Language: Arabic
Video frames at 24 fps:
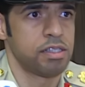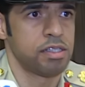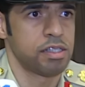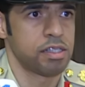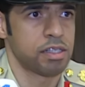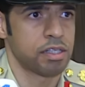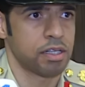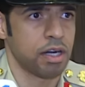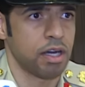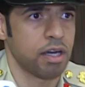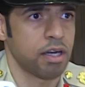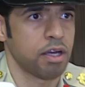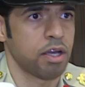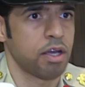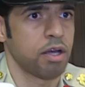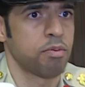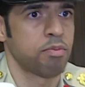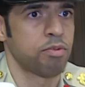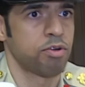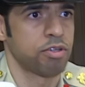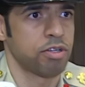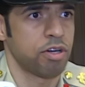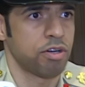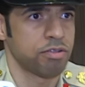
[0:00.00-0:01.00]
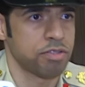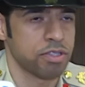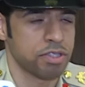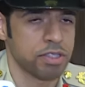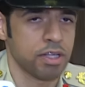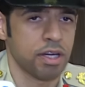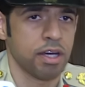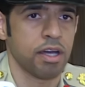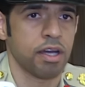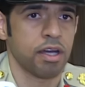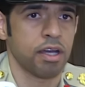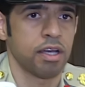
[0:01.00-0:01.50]
الراكب او
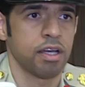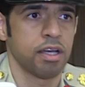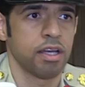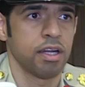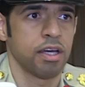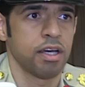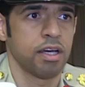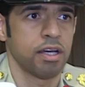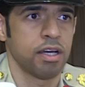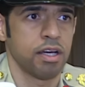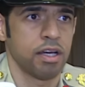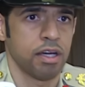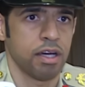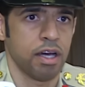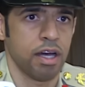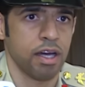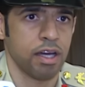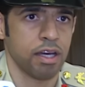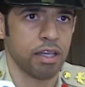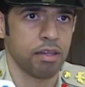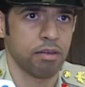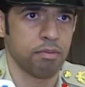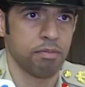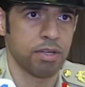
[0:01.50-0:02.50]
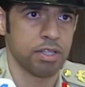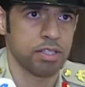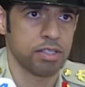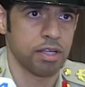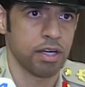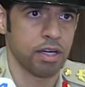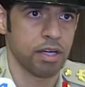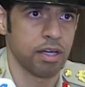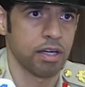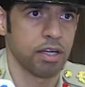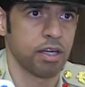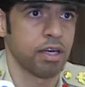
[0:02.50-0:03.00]
السائق الى اخذ
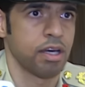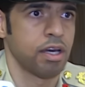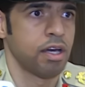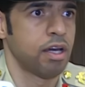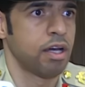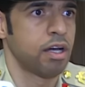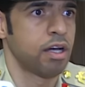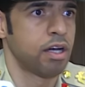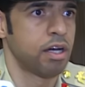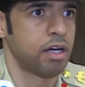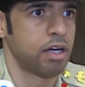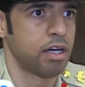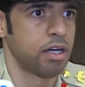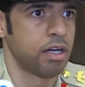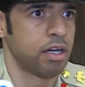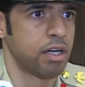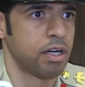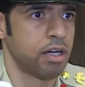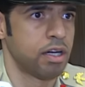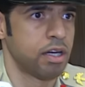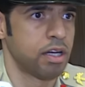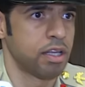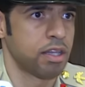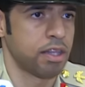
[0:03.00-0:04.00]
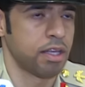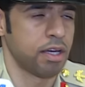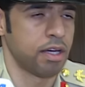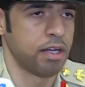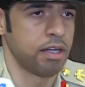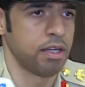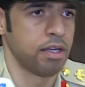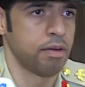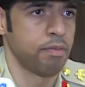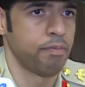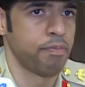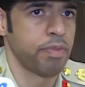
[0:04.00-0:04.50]
مسالك
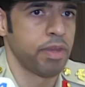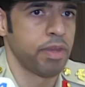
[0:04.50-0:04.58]
ثانيه